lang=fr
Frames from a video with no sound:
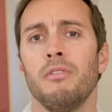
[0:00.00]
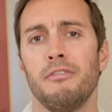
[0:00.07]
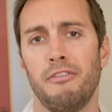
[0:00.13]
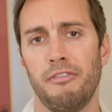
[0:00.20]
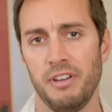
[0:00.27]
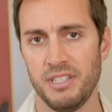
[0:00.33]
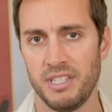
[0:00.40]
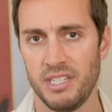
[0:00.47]

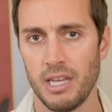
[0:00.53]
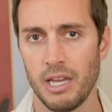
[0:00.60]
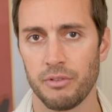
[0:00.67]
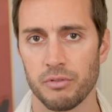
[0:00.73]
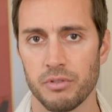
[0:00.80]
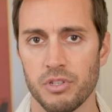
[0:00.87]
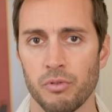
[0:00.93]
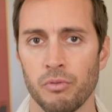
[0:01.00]
faites-y
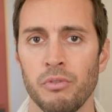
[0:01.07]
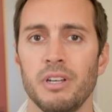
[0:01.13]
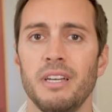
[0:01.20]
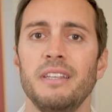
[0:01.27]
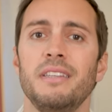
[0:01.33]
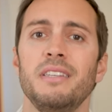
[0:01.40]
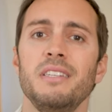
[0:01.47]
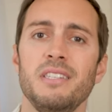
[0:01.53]
attention
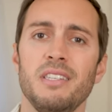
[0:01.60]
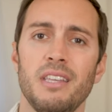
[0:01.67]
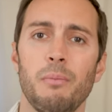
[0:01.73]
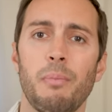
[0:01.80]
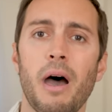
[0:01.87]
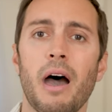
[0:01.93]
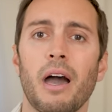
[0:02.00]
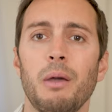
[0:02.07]
et n'hésitez
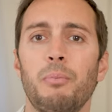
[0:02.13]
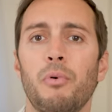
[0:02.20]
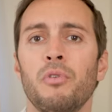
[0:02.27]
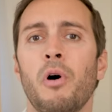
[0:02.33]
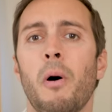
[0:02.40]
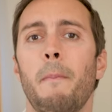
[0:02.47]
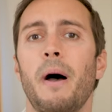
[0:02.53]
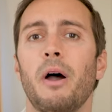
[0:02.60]
pas à
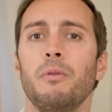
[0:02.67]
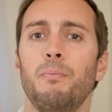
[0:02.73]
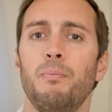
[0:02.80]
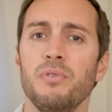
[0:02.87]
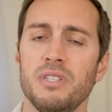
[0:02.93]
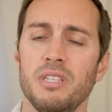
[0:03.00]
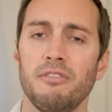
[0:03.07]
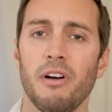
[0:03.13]
répondre par une
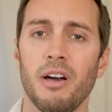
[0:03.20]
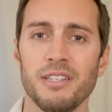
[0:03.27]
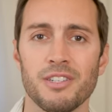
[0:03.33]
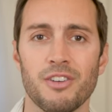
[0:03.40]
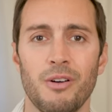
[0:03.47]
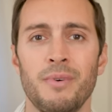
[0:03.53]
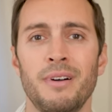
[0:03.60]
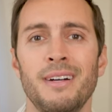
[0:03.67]
petite phrase
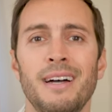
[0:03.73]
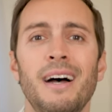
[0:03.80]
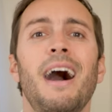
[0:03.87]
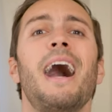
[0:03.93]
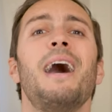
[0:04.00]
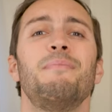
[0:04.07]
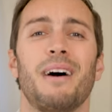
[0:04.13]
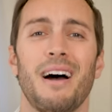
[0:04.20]
comme
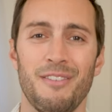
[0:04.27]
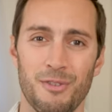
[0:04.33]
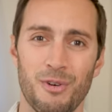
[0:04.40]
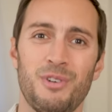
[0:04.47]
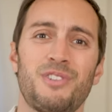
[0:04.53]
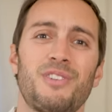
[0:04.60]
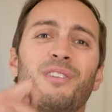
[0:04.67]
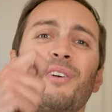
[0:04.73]
ah
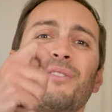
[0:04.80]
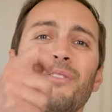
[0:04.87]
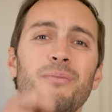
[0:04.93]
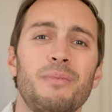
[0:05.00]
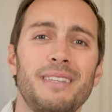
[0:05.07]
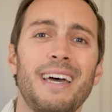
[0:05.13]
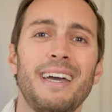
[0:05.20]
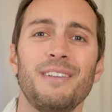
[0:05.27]
bravo, je te donne une
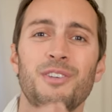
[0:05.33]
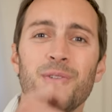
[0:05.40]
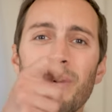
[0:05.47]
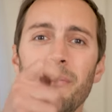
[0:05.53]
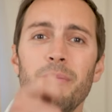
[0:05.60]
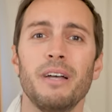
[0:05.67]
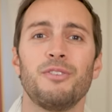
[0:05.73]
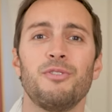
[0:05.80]
médaille, tu
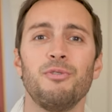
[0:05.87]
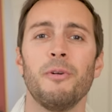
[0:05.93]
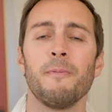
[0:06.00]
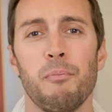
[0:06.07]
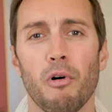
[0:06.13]
m'as battu.